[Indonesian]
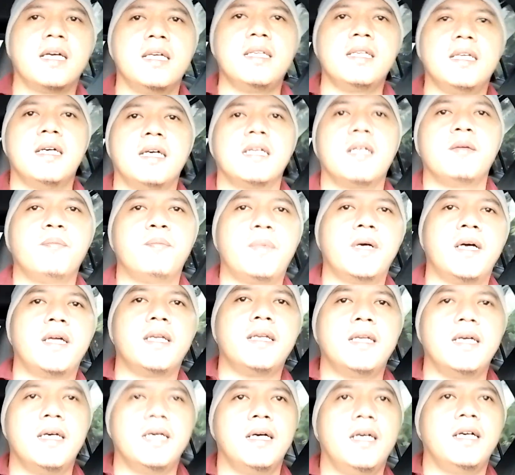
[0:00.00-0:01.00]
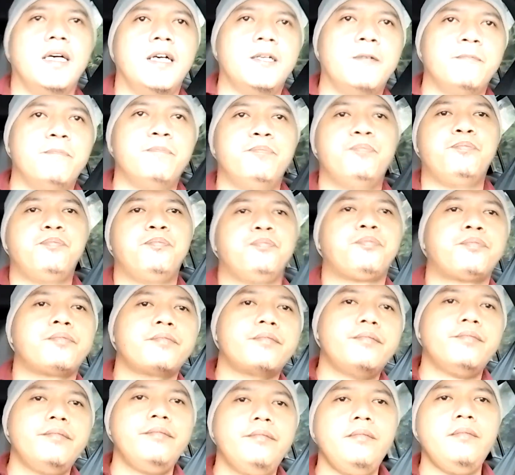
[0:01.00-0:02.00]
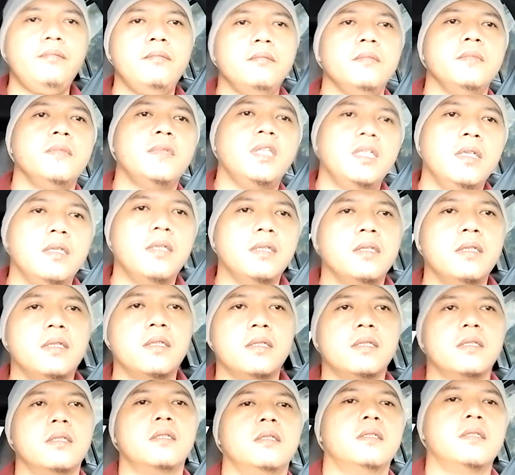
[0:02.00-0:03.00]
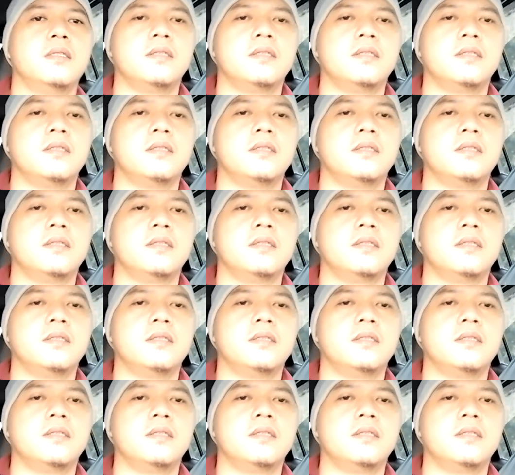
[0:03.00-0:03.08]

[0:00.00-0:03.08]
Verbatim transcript: daripada uh,